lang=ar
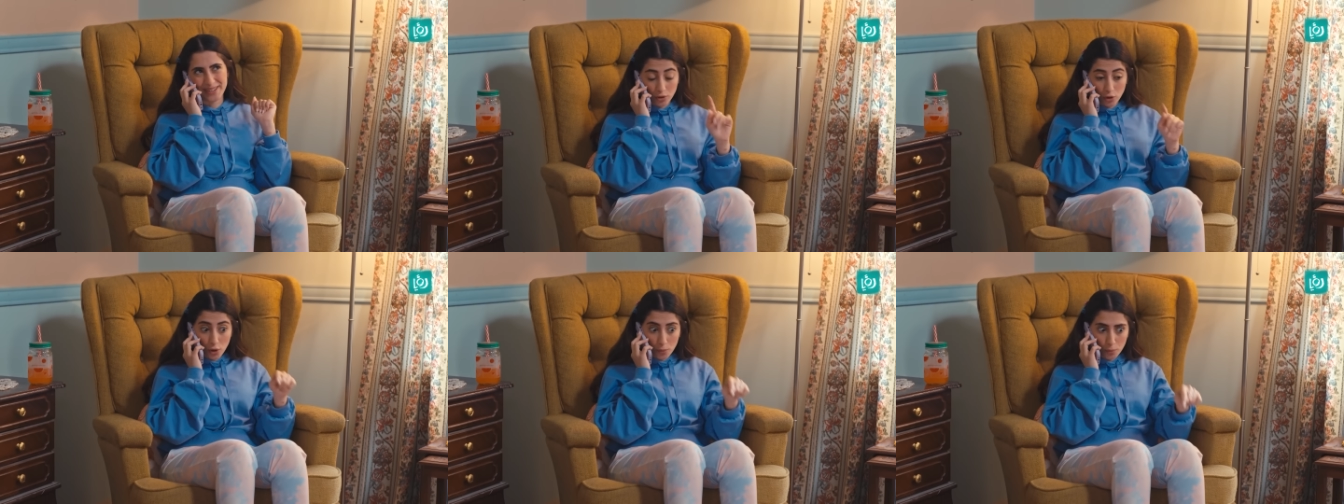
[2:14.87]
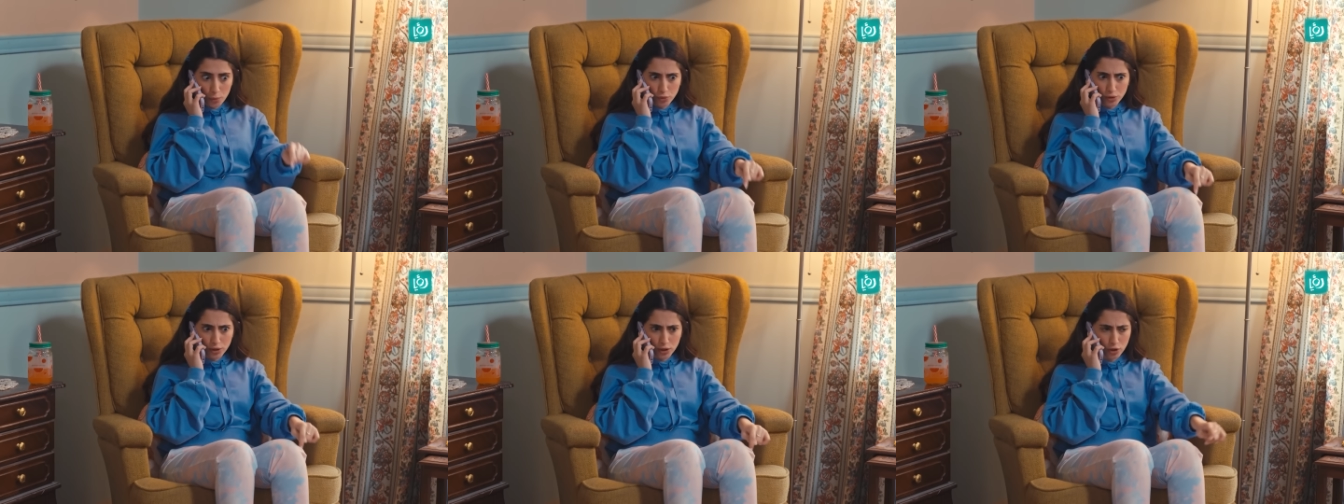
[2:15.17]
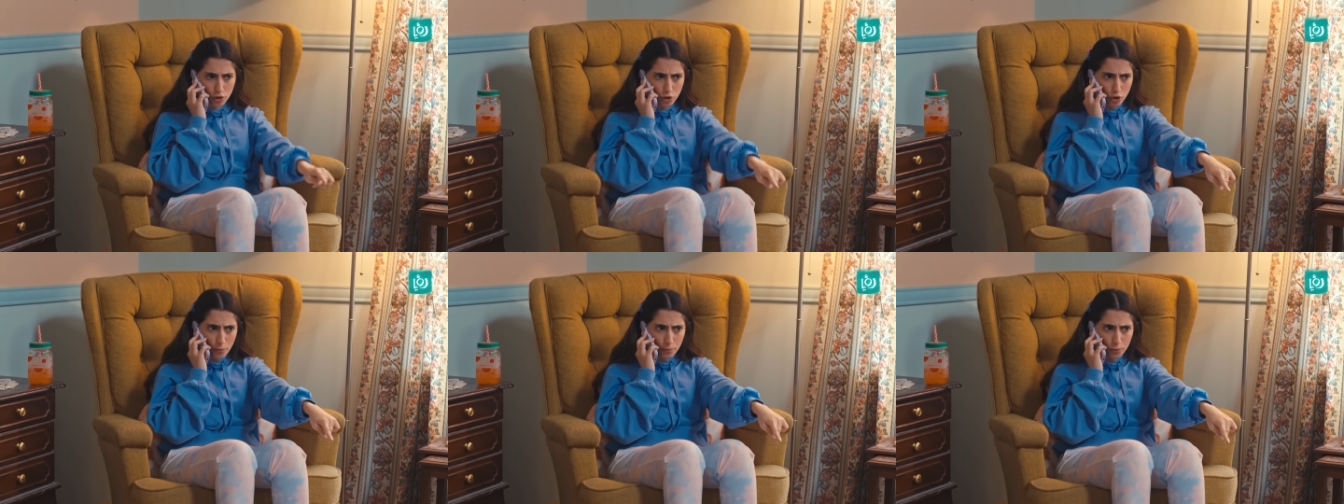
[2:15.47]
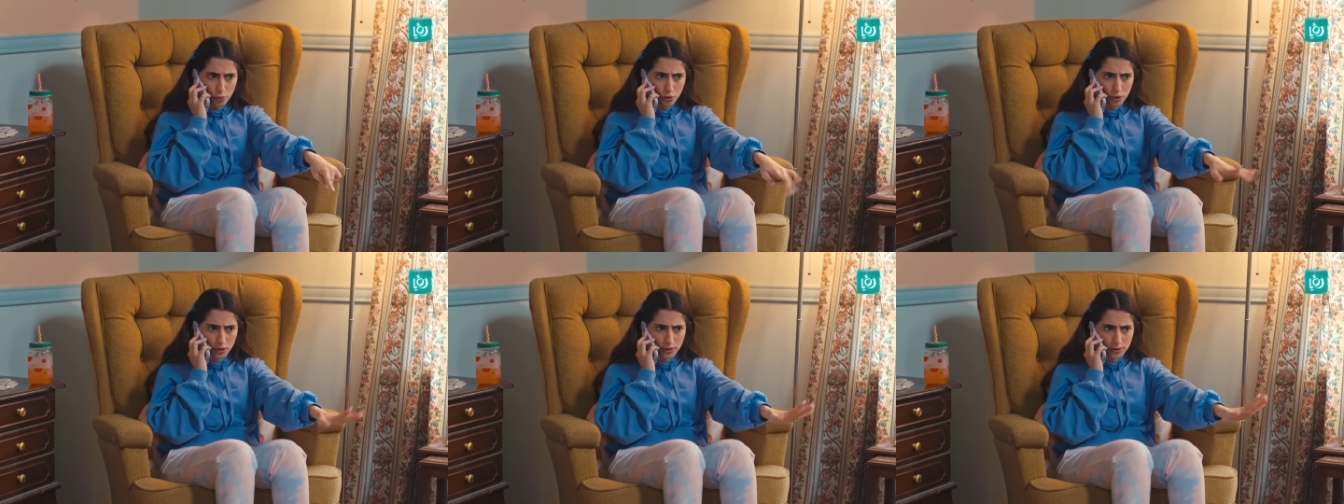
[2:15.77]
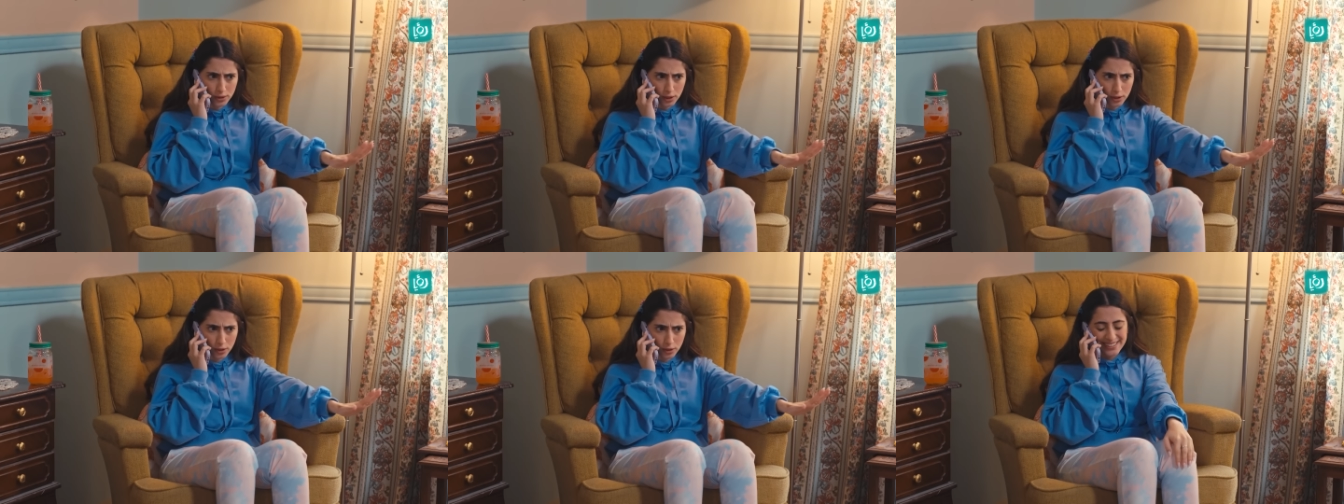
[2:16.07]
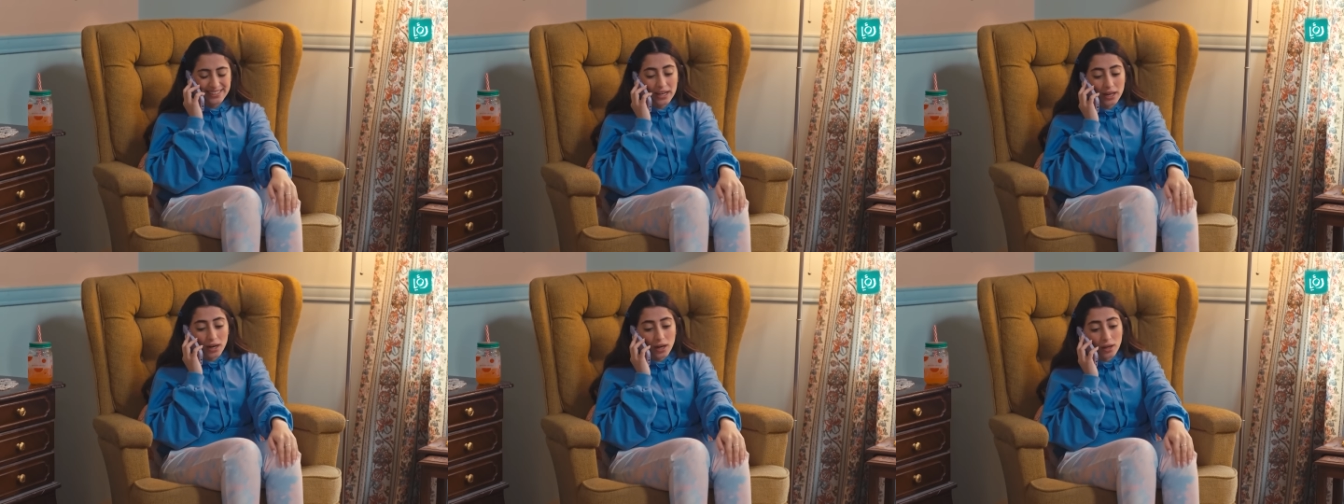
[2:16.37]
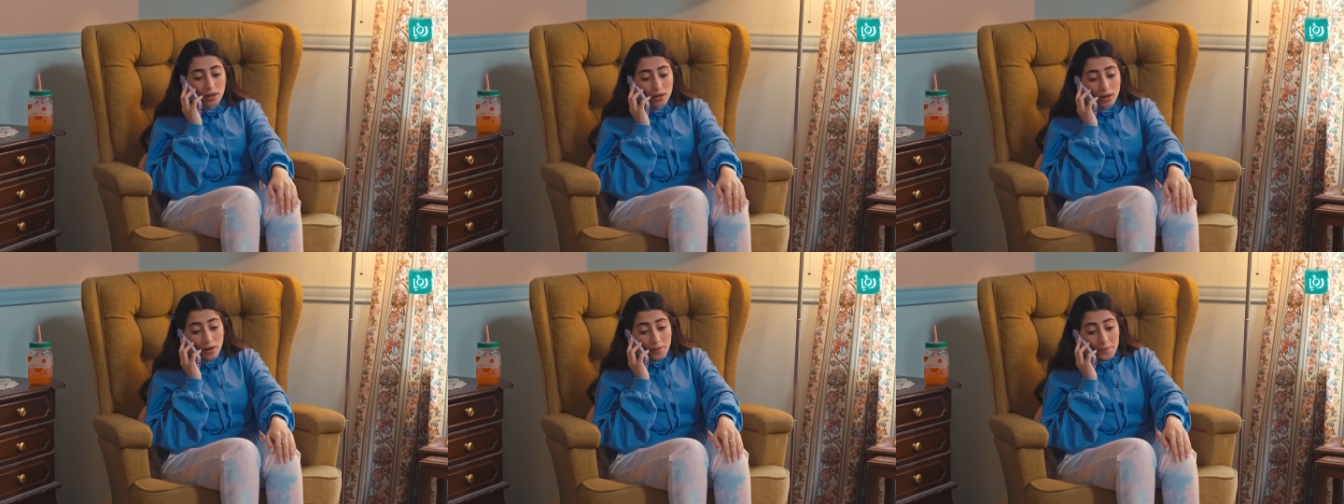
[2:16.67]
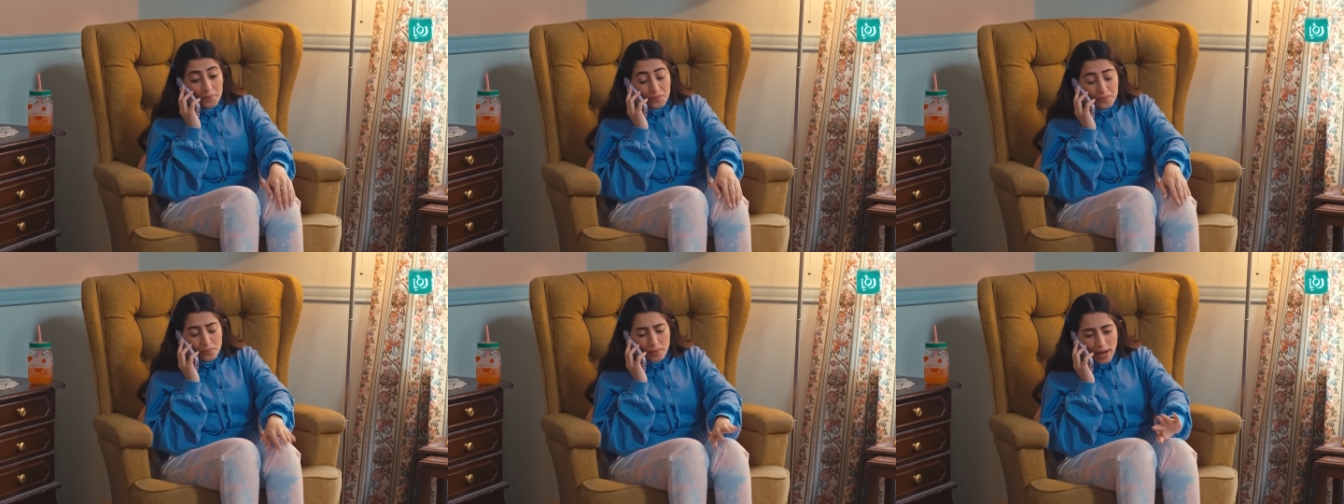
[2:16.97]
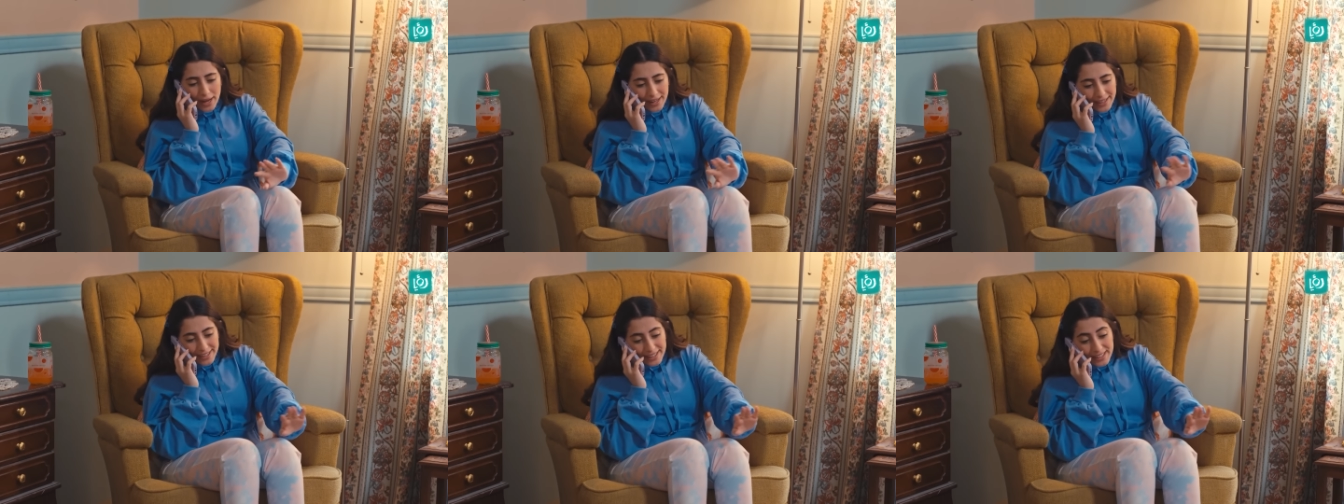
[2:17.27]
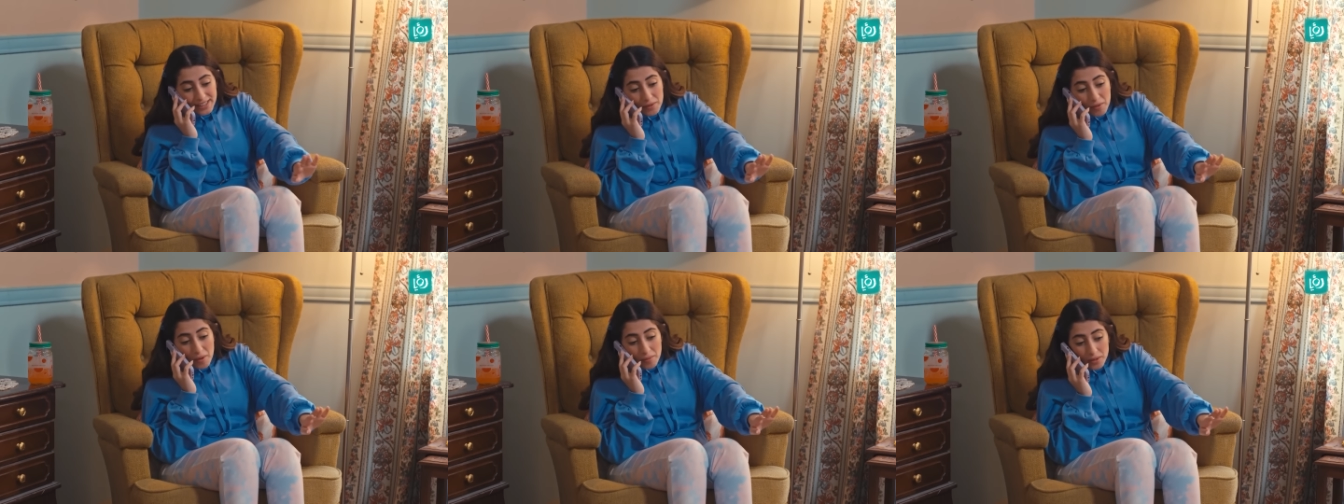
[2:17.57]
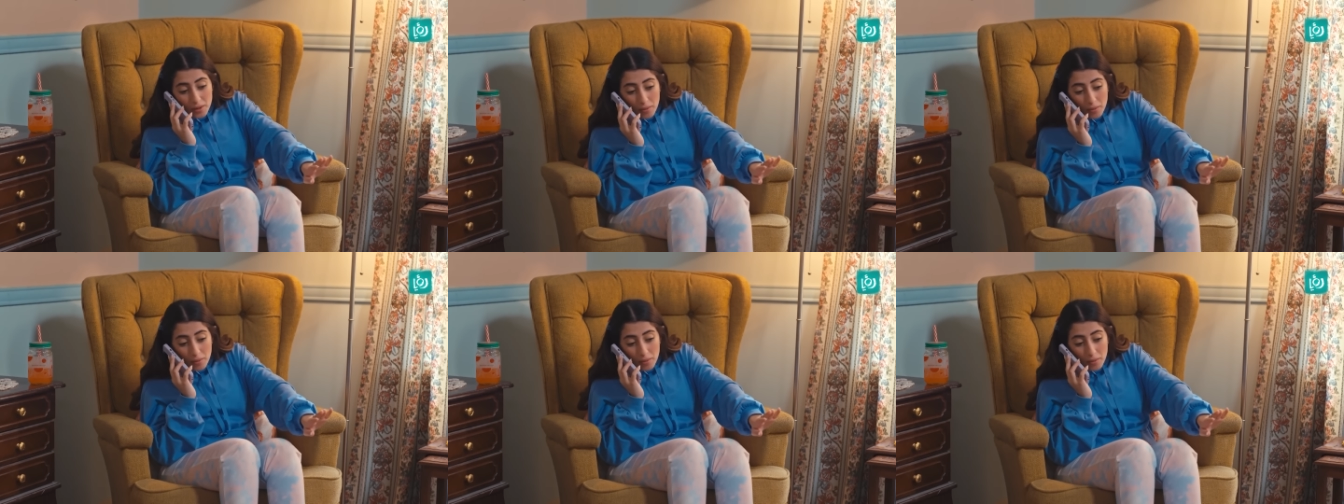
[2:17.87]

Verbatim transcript: اليوم بوصل كل يوم بكون عندك يلا يلا ما عليك تمام